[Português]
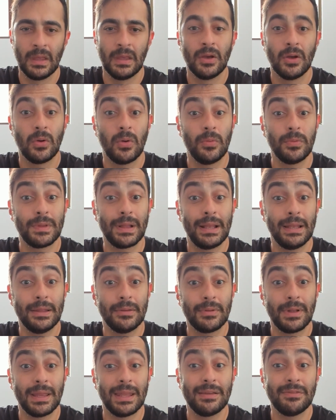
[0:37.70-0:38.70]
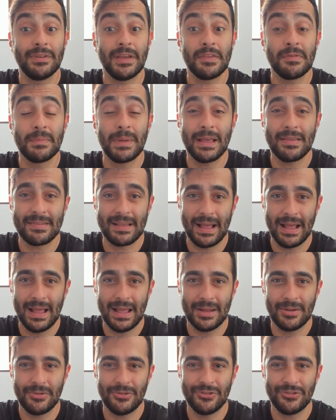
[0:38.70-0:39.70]
Com um talento cada vez mais
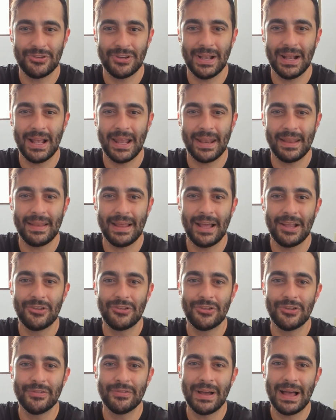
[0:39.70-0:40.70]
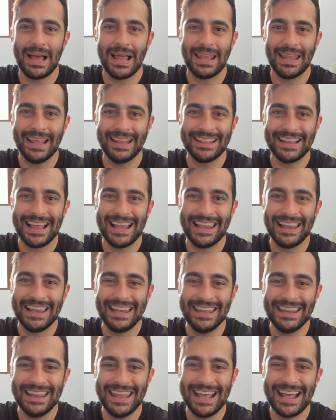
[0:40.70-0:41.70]
raro de enxergar a narrativa além da
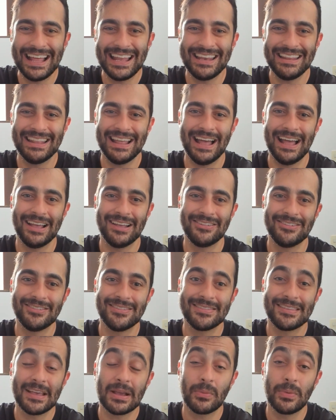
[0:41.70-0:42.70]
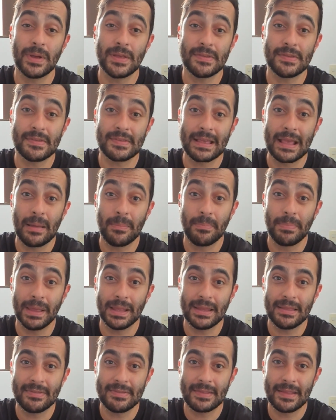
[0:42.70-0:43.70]
linearidade de sequências que
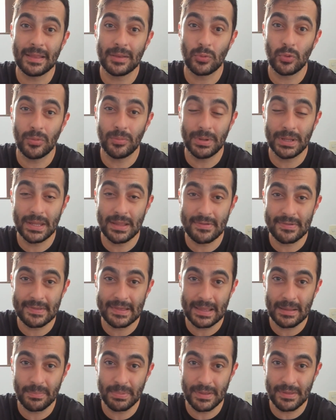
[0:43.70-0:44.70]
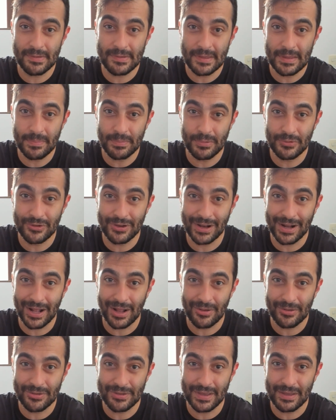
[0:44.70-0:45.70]
apenas tentam obedecer princípios de
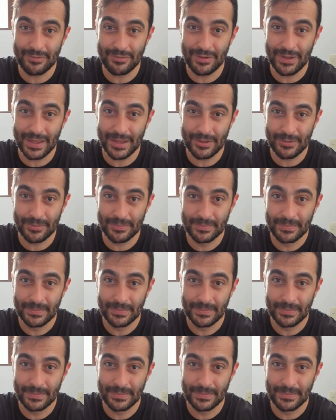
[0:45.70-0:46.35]
causa e efeito,